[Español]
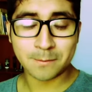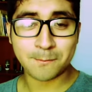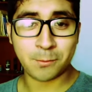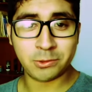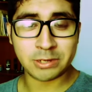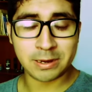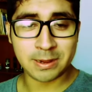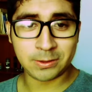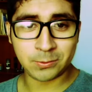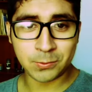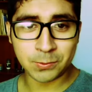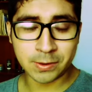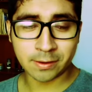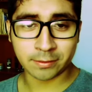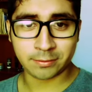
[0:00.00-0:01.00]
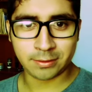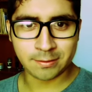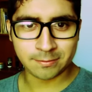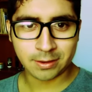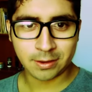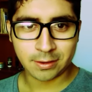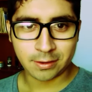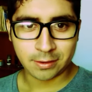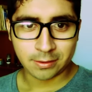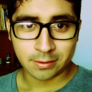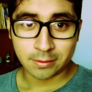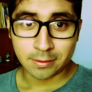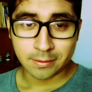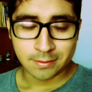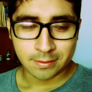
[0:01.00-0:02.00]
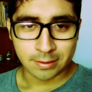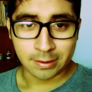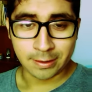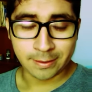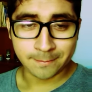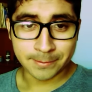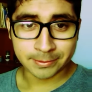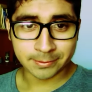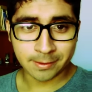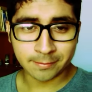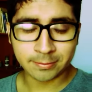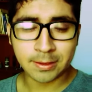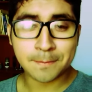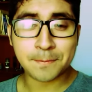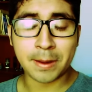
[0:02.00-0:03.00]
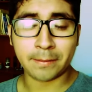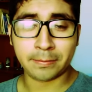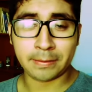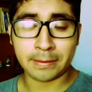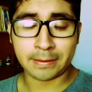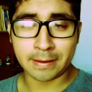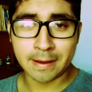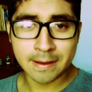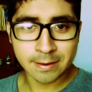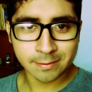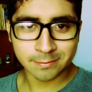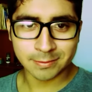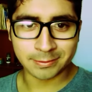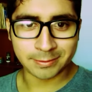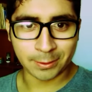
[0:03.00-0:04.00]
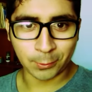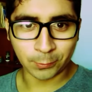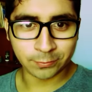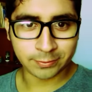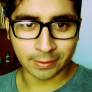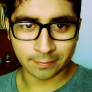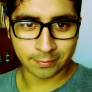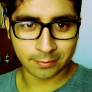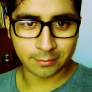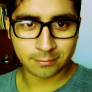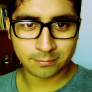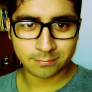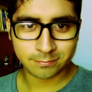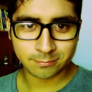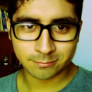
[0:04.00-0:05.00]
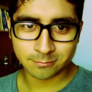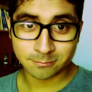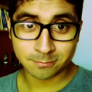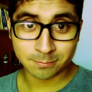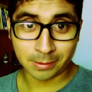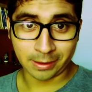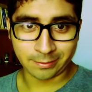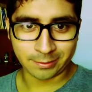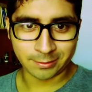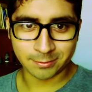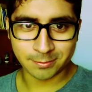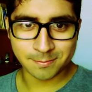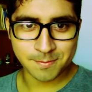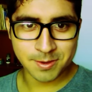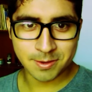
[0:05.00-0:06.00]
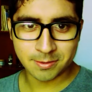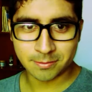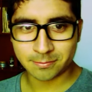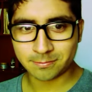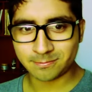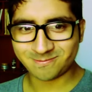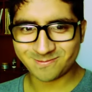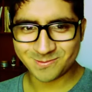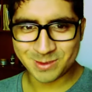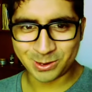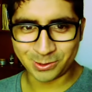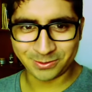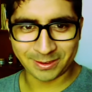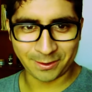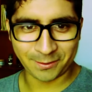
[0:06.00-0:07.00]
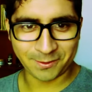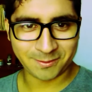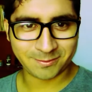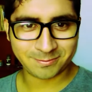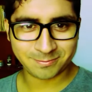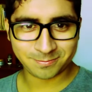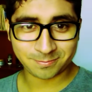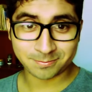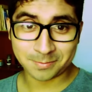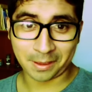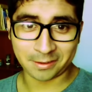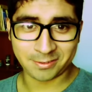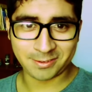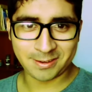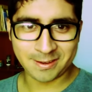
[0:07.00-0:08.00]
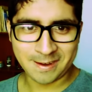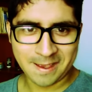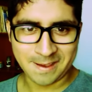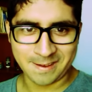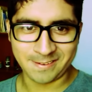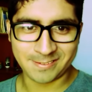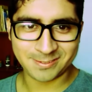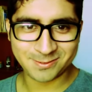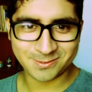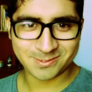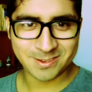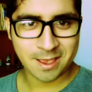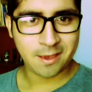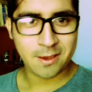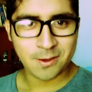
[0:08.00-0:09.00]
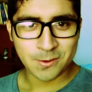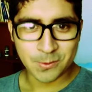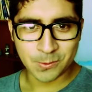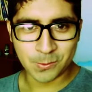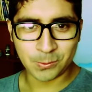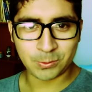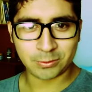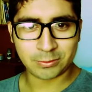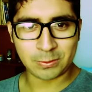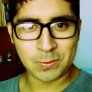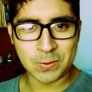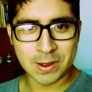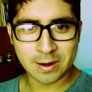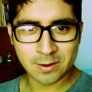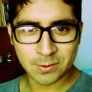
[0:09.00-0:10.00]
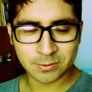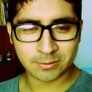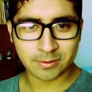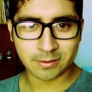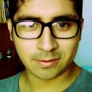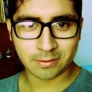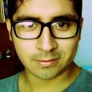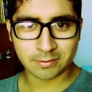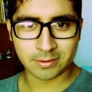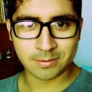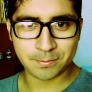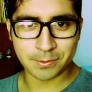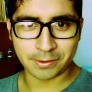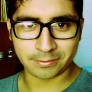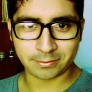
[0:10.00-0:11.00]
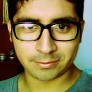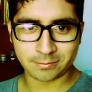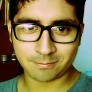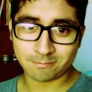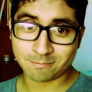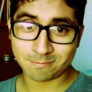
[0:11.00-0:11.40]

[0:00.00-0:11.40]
Mucha lectura, así que leer bastante, practicar y ser constante. Ese es mi, mi consejo. Así que nada, un gusto saludarlos y pues